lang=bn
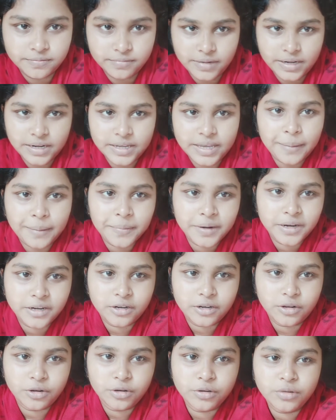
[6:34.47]
মানে
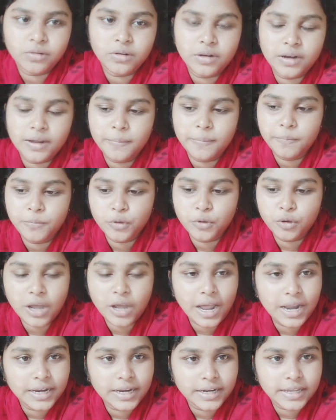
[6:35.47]
ক্যামেরাটা অন করলাম তো
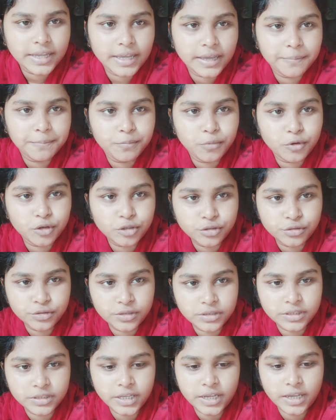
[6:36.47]
কালকে পরশু
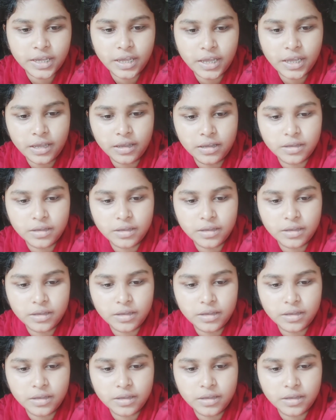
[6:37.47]
দিন থেকে